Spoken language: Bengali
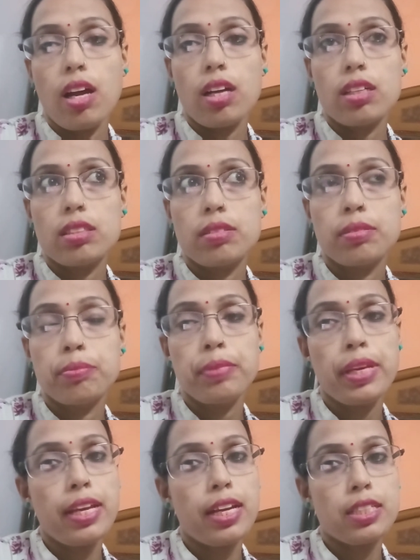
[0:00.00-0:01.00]
আর
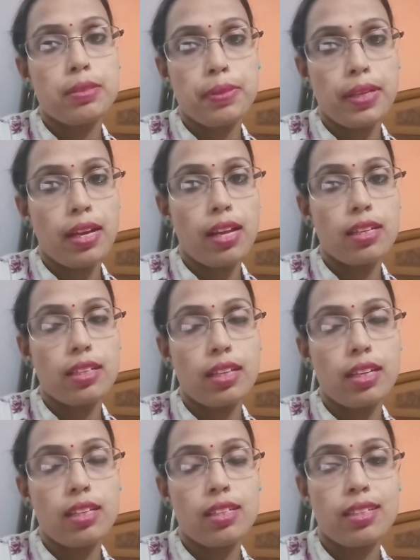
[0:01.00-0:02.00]
মেয়ে আসবে
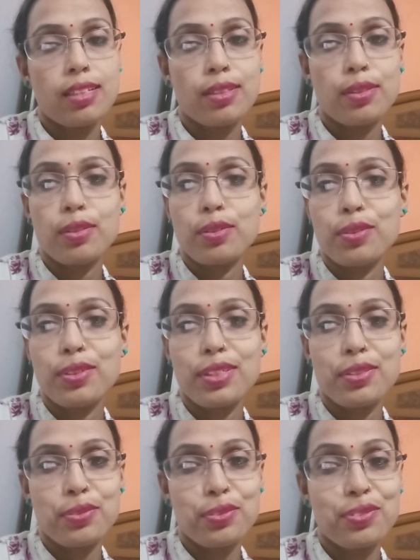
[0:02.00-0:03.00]
কালকে তো
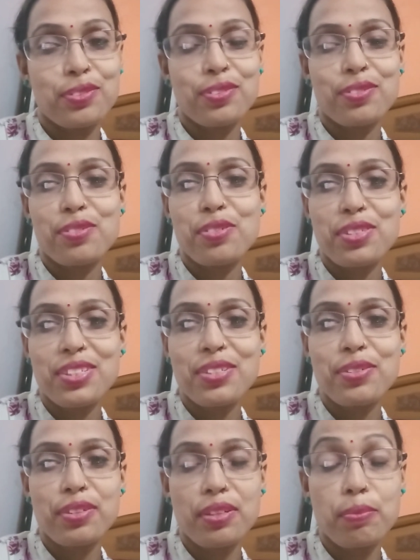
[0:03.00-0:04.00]
একটু খুশি
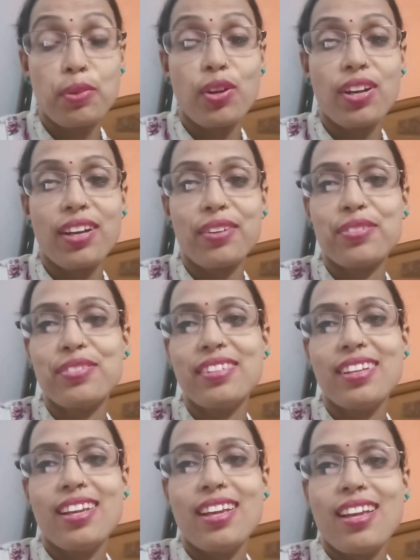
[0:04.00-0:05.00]
খুশি মন এখন
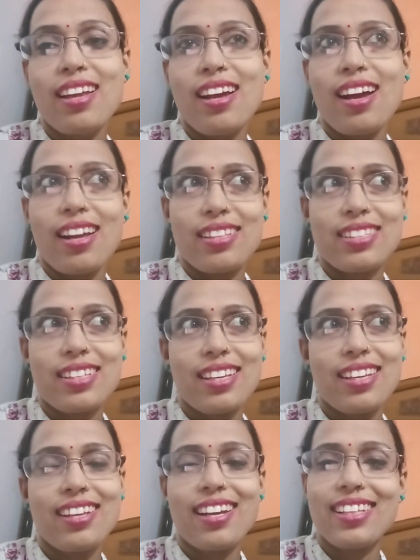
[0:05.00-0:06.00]
আজকে
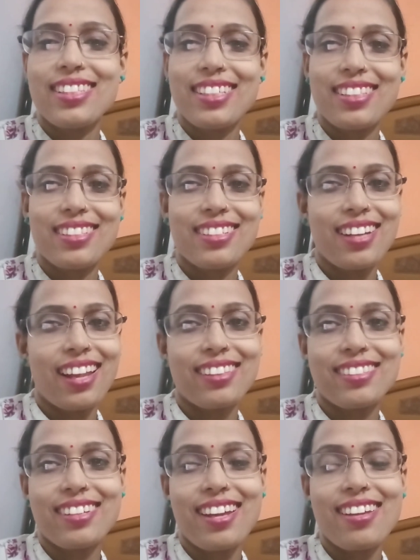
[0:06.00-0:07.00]
আজকে
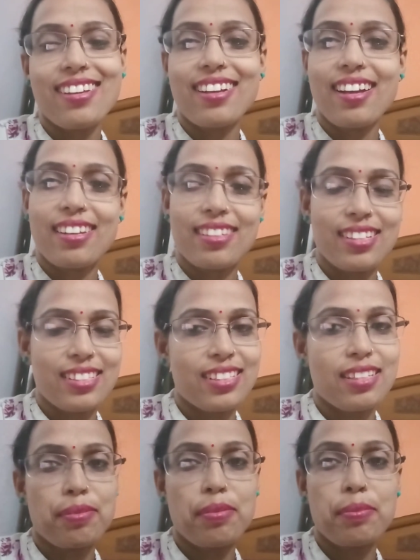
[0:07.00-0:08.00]
রাতটা কালকে এসে
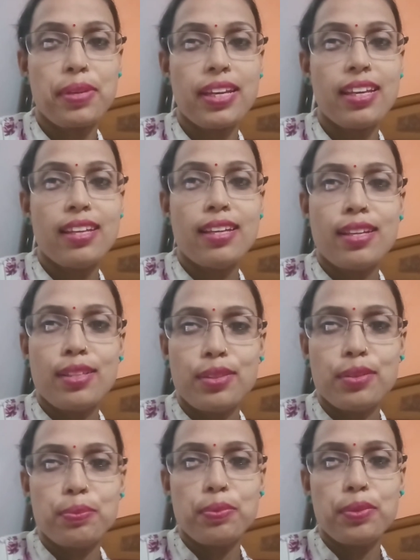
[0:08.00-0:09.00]
যাবে মেয়ে
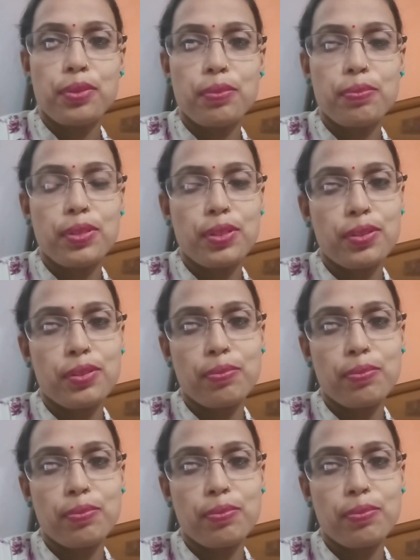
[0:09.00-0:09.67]
দুপুর অবধি হোক